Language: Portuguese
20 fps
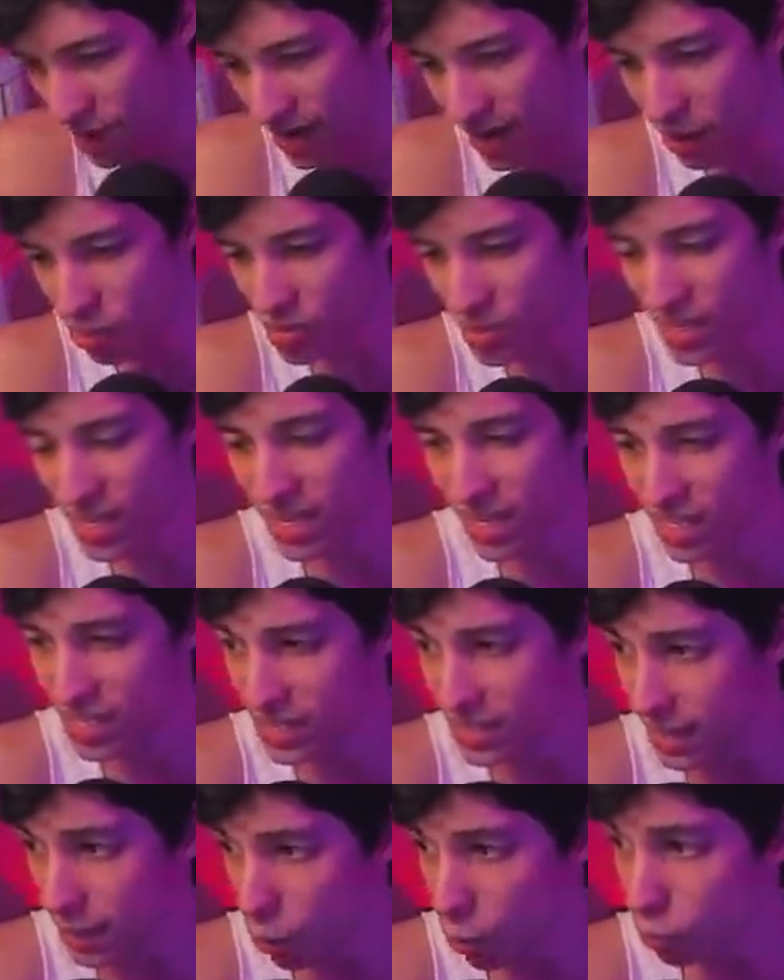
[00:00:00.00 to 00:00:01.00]
ele é o seguinte,
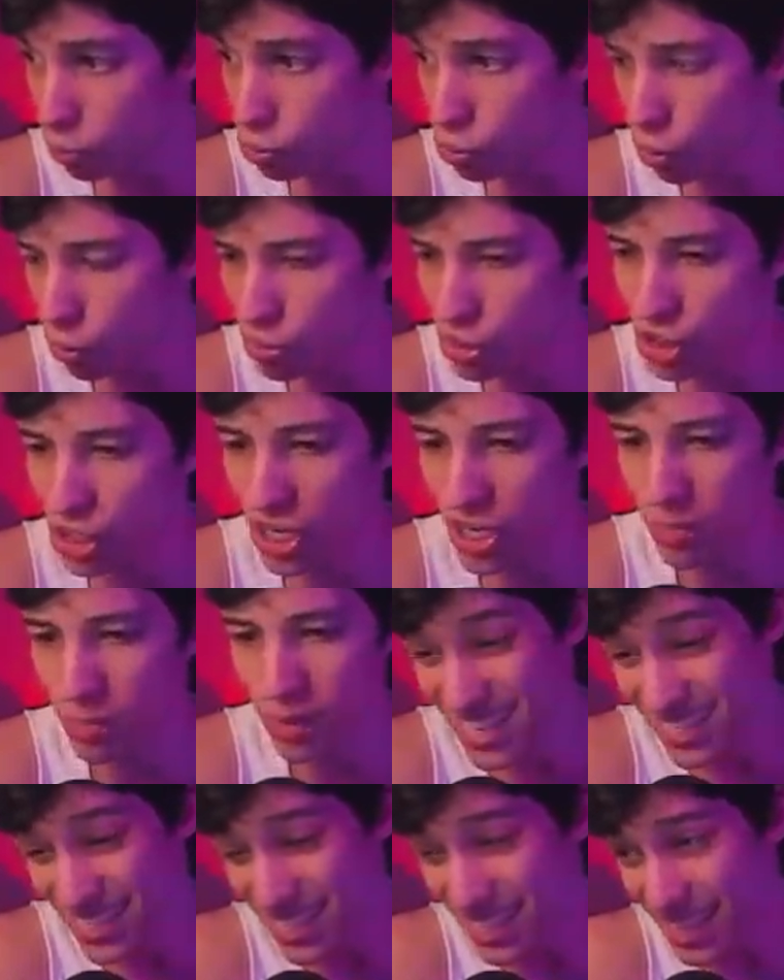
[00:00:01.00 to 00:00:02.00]
você encontrou um
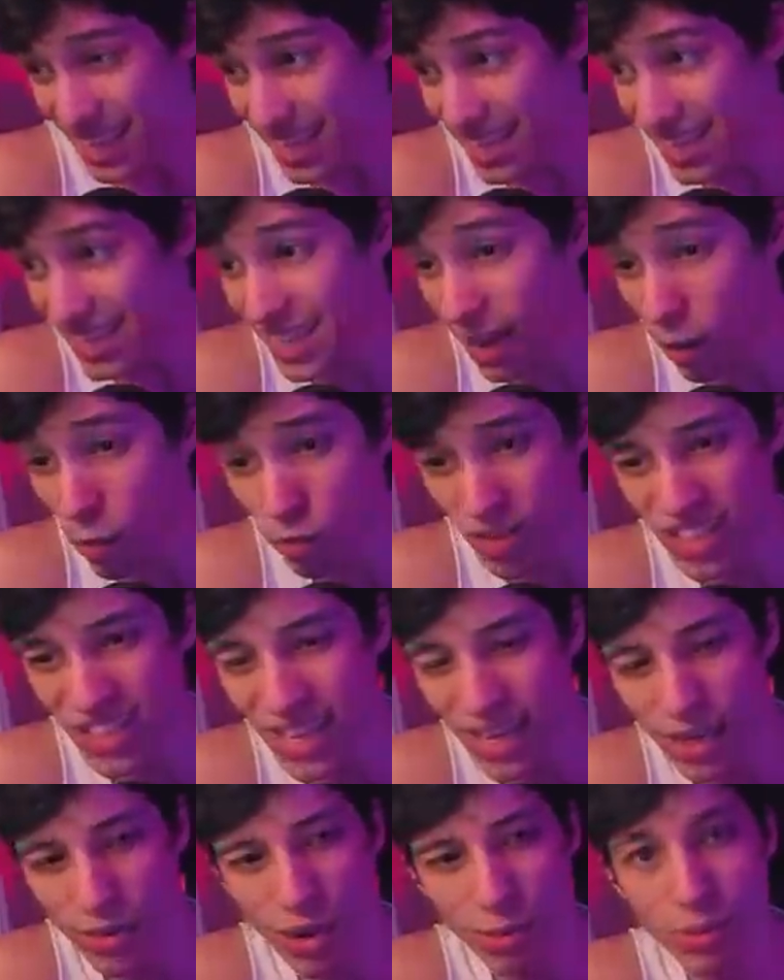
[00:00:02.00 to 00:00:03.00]
time, você tem que dar um
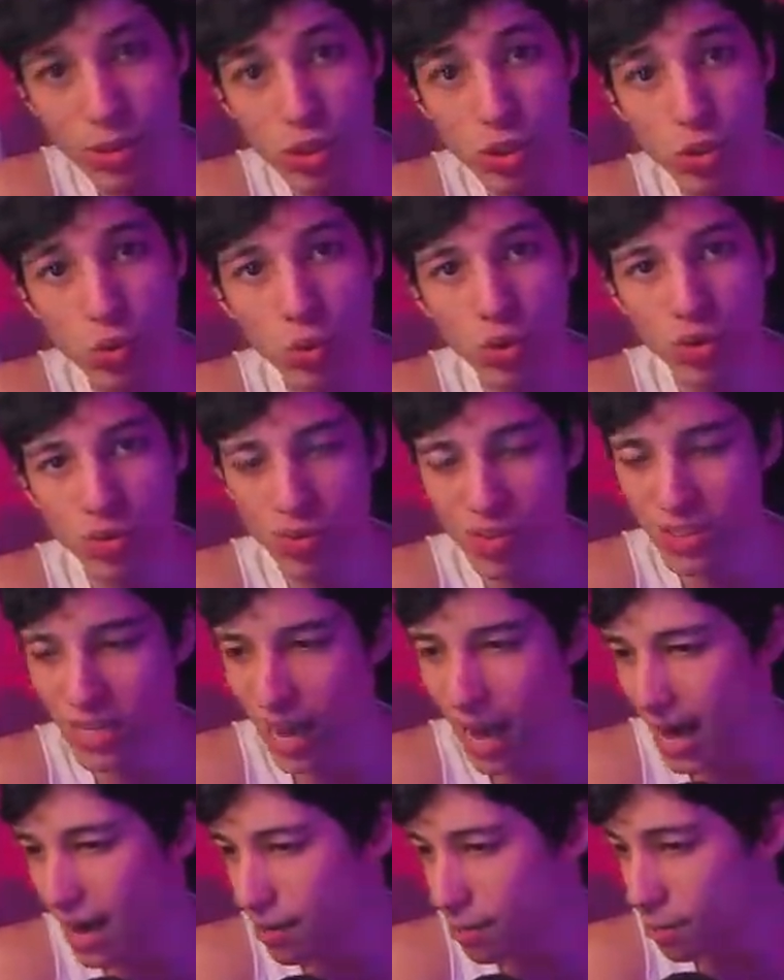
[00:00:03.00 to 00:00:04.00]
dano absurdo nos
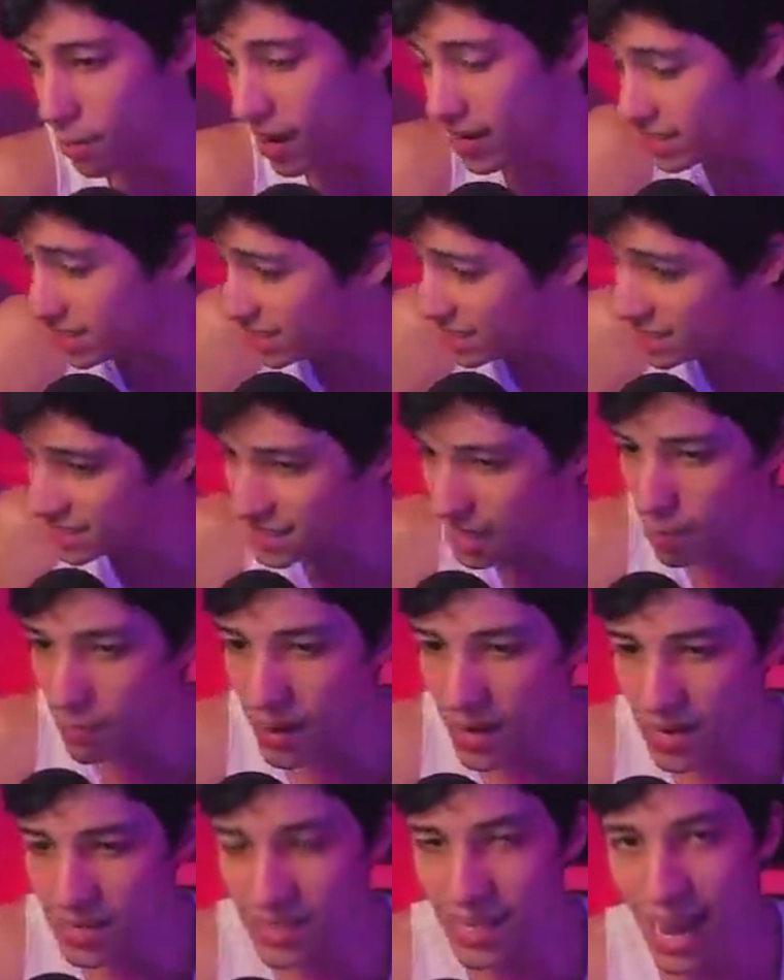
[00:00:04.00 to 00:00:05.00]
caras para
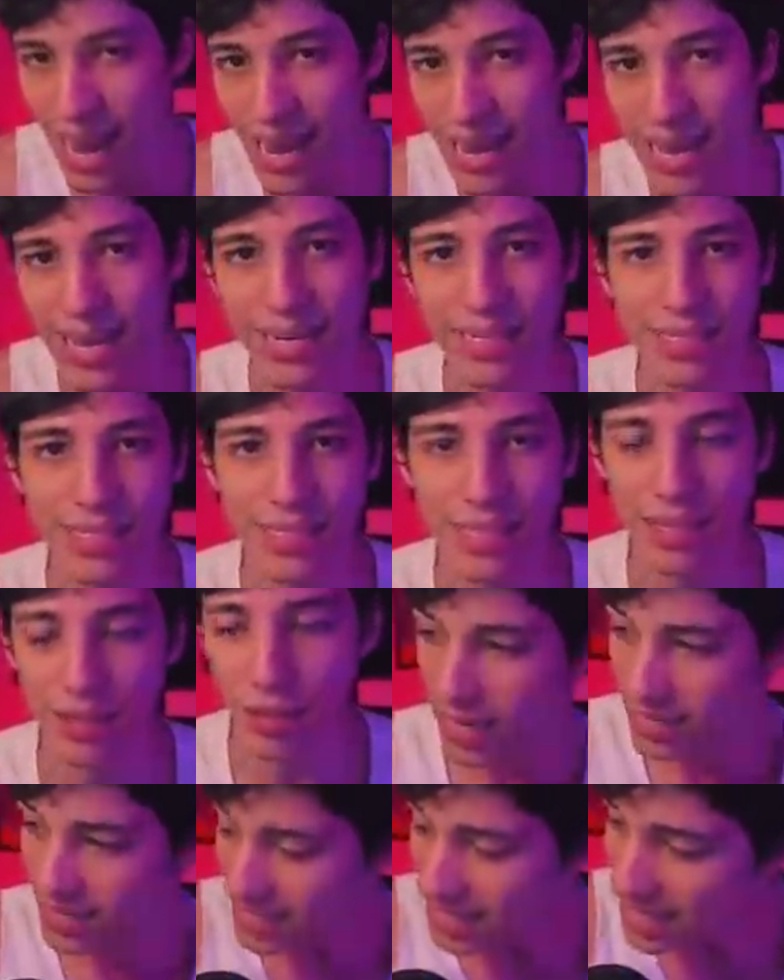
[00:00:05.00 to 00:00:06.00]
desestabilizar eles,
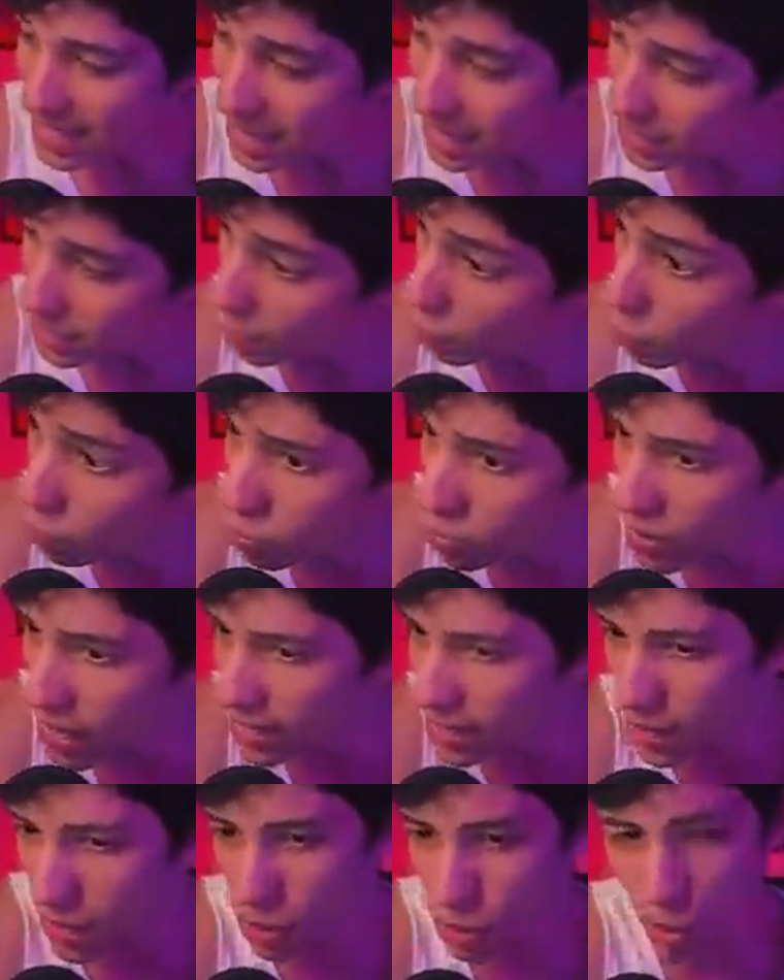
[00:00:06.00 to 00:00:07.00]
entendeu? Você deita um,
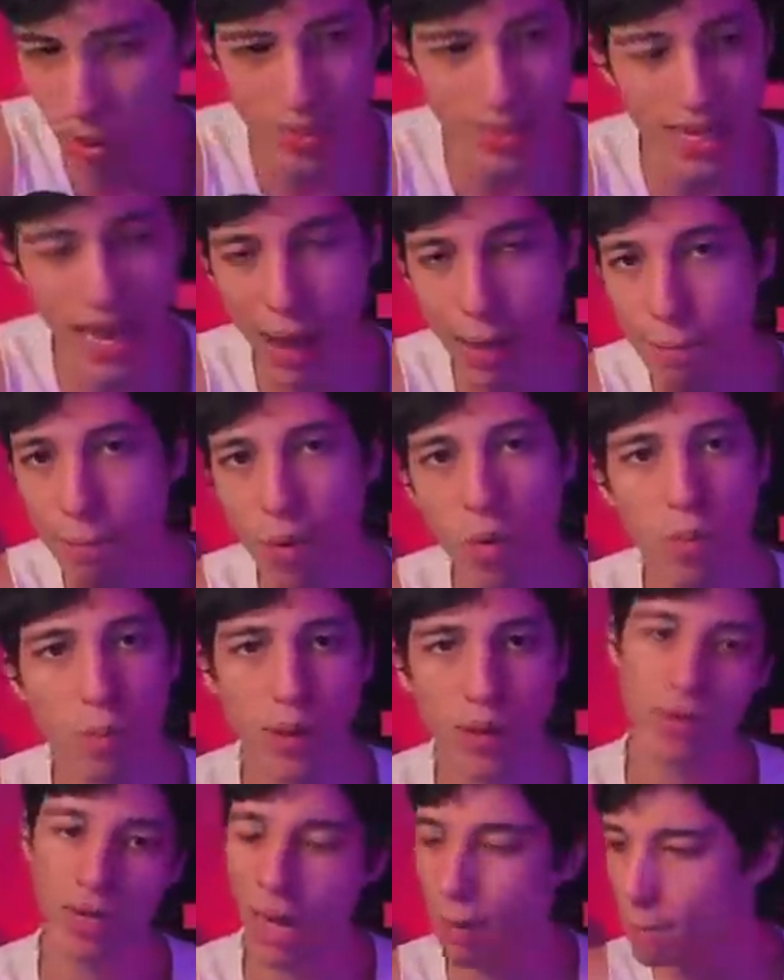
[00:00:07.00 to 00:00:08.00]
deita dois, acabou,
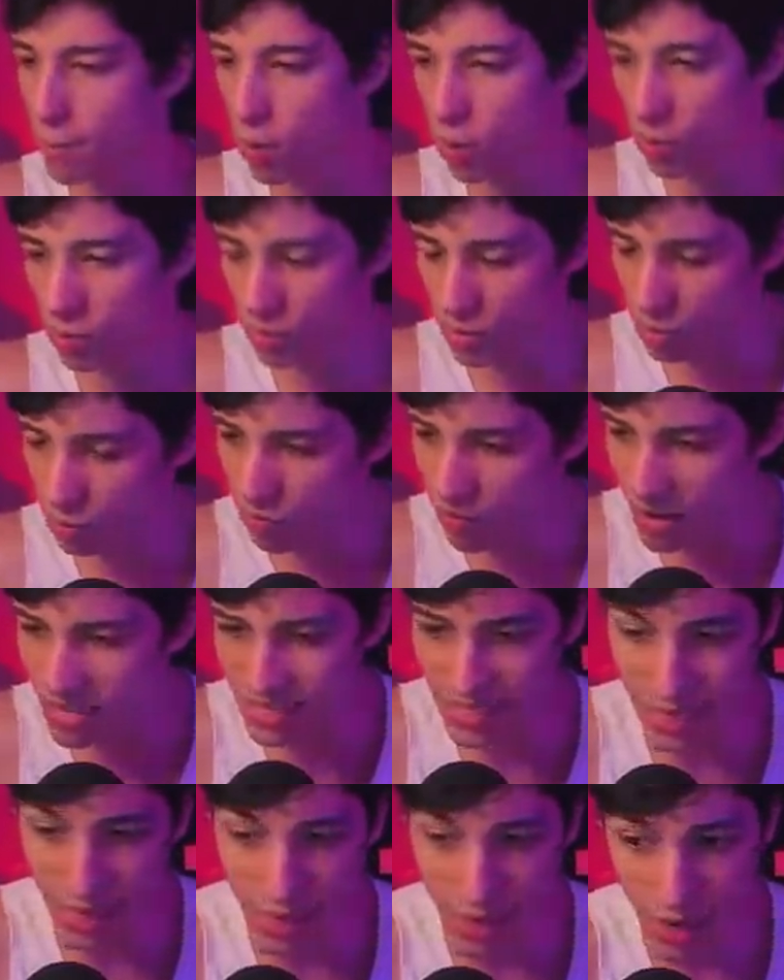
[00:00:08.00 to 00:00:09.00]
mano. Acabou, não tem o que
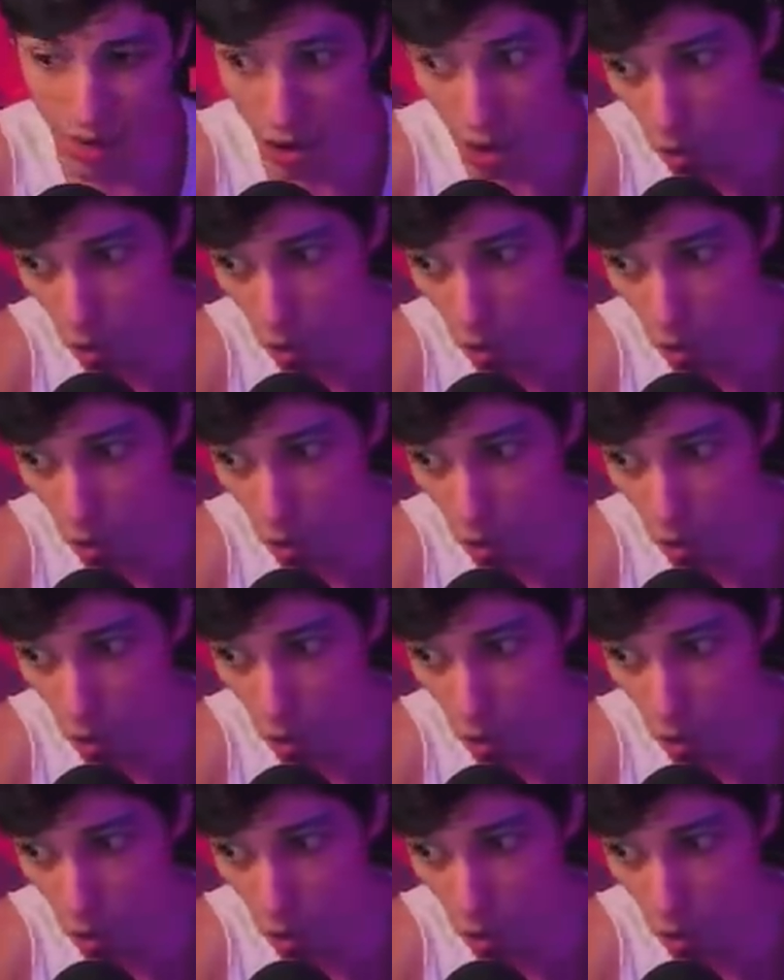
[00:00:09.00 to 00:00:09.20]
fazer.